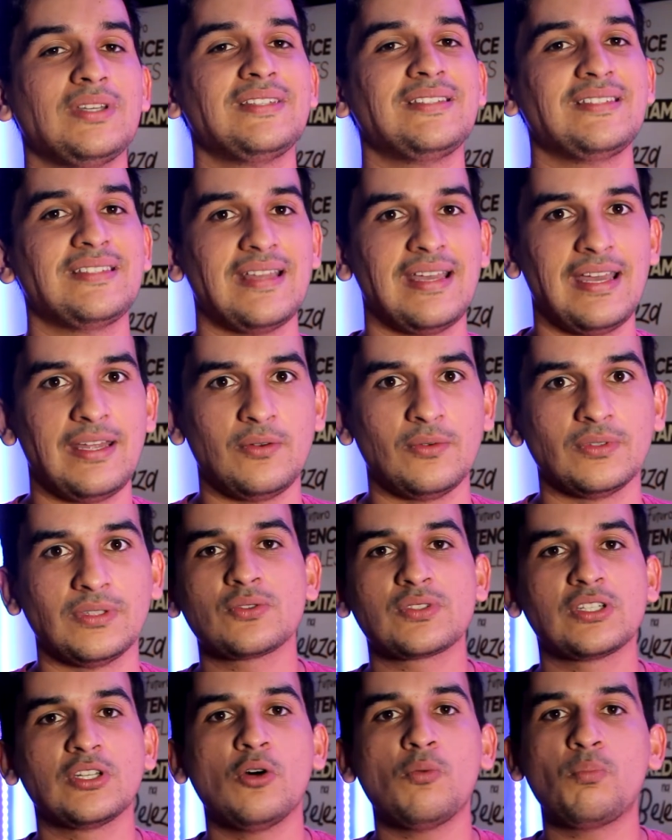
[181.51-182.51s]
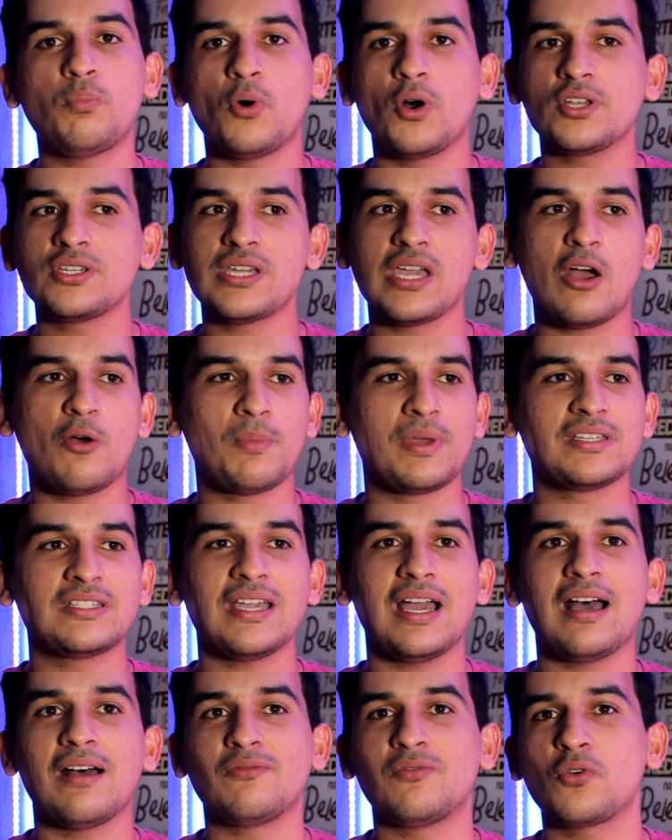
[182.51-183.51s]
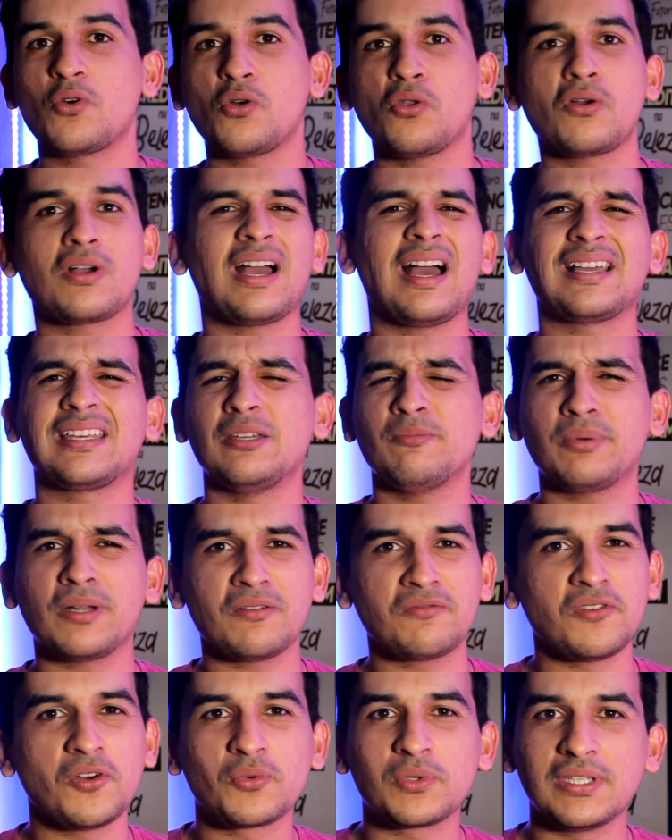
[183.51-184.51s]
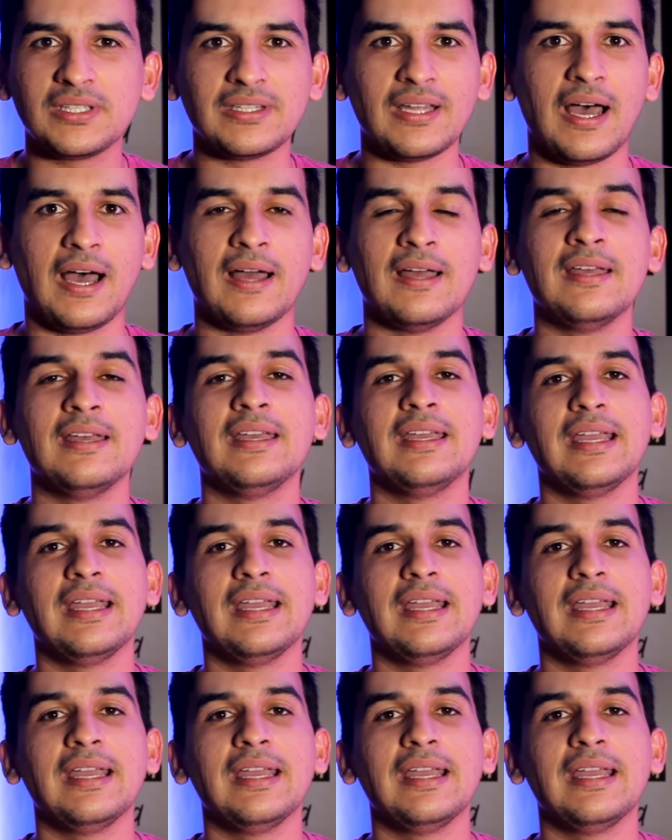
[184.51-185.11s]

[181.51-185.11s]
a sério. Então você não pode realmente, ah, vou colocar aqui para ver o que dá.